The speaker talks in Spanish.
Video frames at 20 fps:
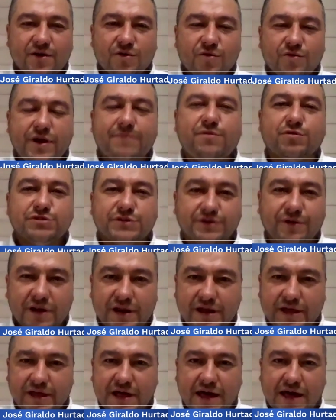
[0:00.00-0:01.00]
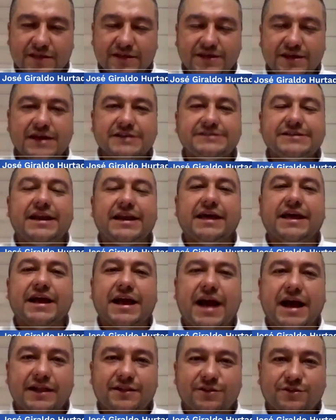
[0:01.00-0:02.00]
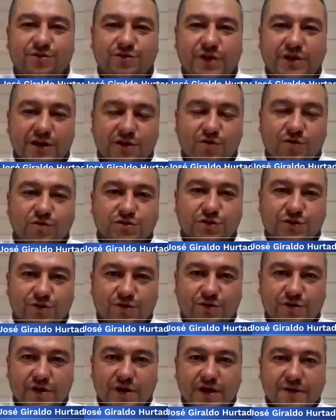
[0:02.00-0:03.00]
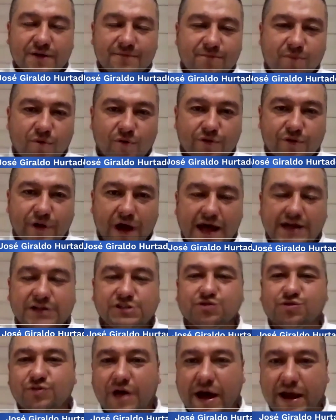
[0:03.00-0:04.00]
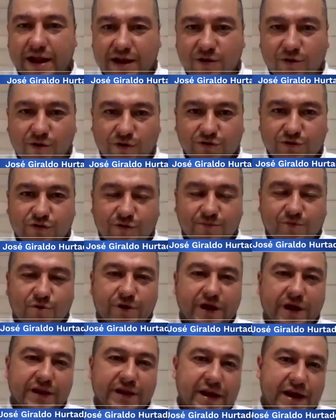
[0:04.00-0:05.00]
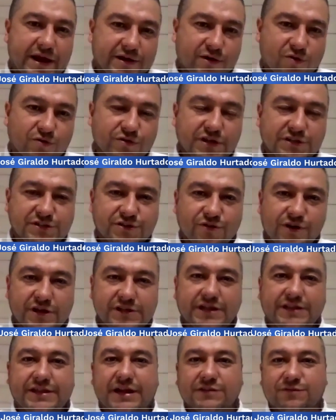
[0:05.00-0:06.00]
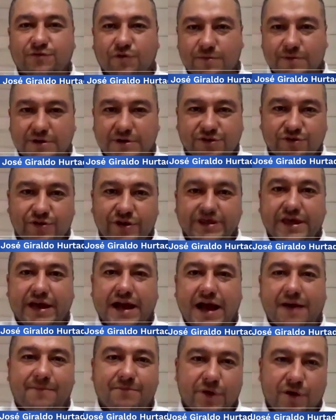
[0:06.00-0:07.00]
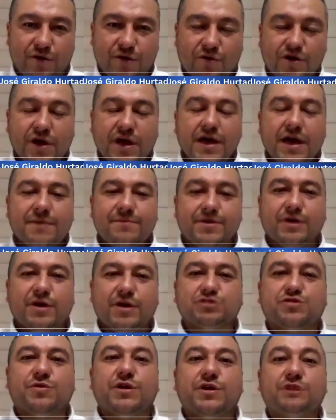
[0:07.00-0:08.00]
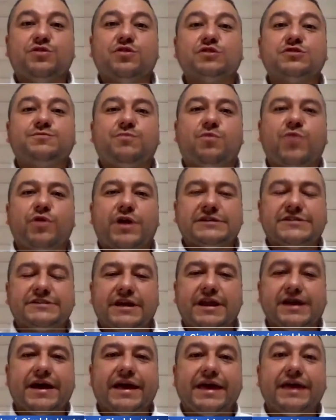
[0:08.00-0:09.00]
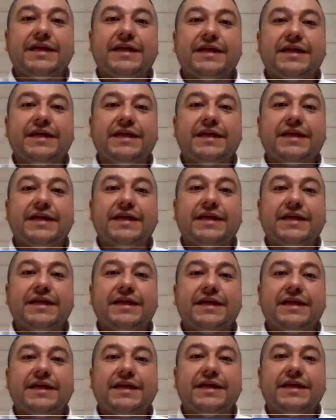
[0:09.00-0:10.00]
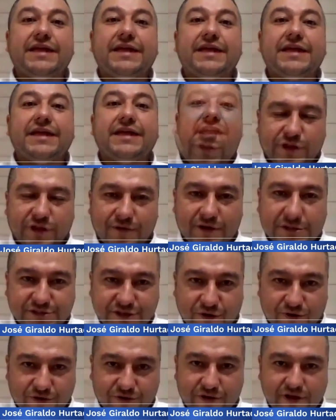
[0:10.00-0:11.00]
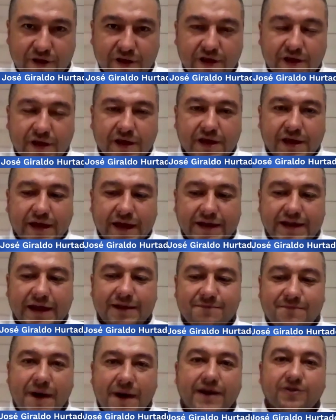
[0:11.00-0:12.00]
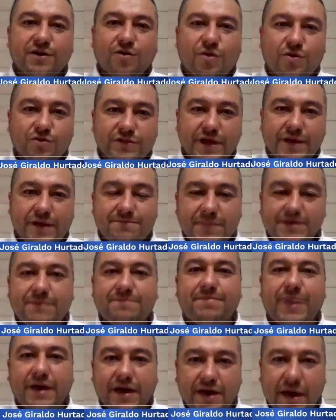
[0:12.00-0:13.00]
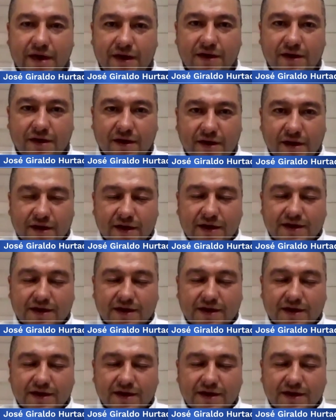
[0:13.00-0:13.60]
una posibilidad y es el encanto y el gusto por ayudar al otro, por generar condiciones de transformación y de cambio, pero sobre todo por hacer agentes de estímulo y de motivación. En el marco de MIPG,